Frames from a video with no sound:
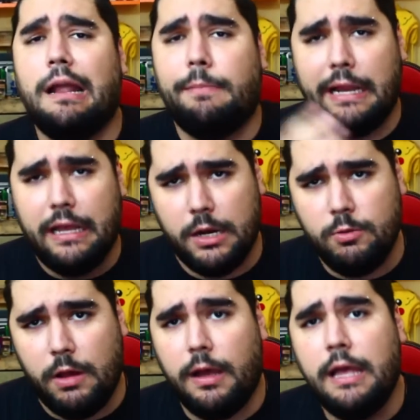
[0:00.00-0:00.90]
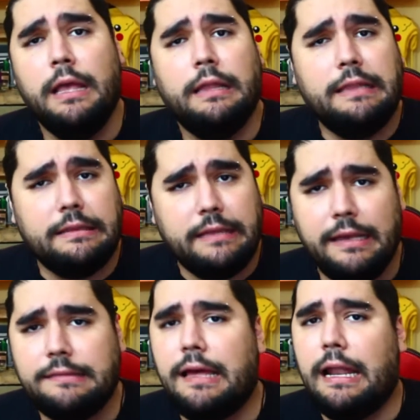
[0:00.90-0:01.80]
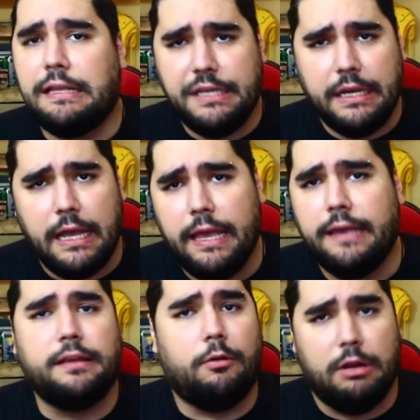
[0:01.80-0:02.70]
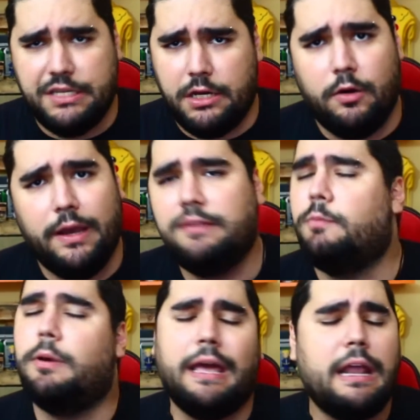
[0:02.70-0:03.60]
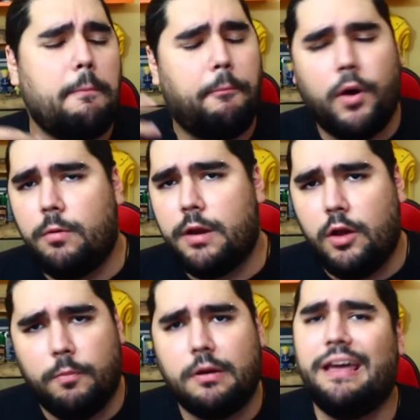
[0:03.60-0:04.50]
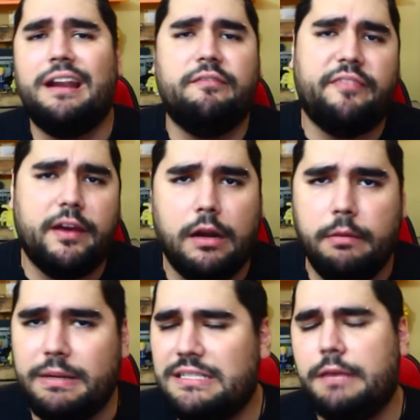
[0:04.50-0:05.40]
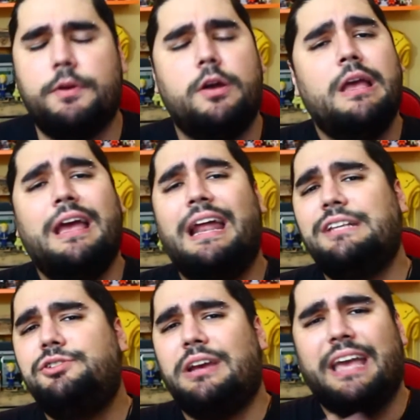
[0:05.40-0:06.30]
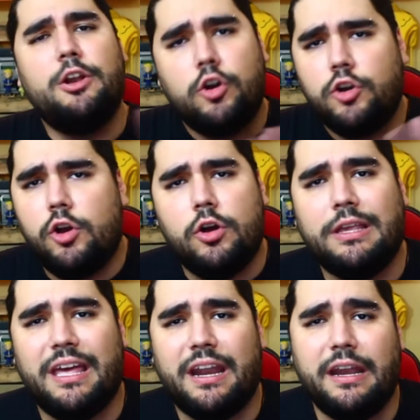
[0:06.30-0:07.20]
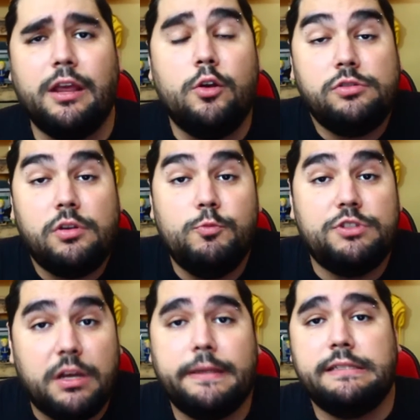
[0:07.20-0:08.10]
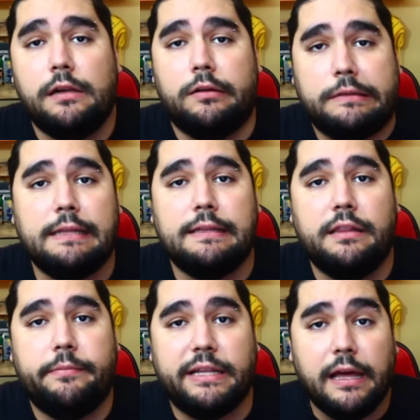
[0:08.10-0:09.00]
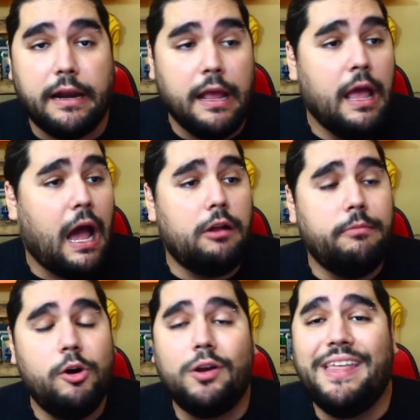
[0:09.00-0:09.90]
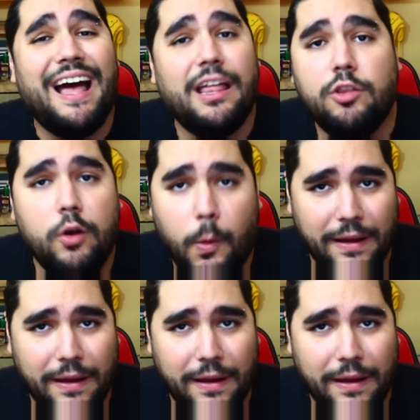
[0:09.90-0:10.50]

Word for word: a la pareja nueva detesta a la chica esta o al chico esto porque eran pobres o porque eran feos al principio. El hecho es que no, no los quieren. Incluso muchas veces los tratan de matar, a lo mejor dejándolos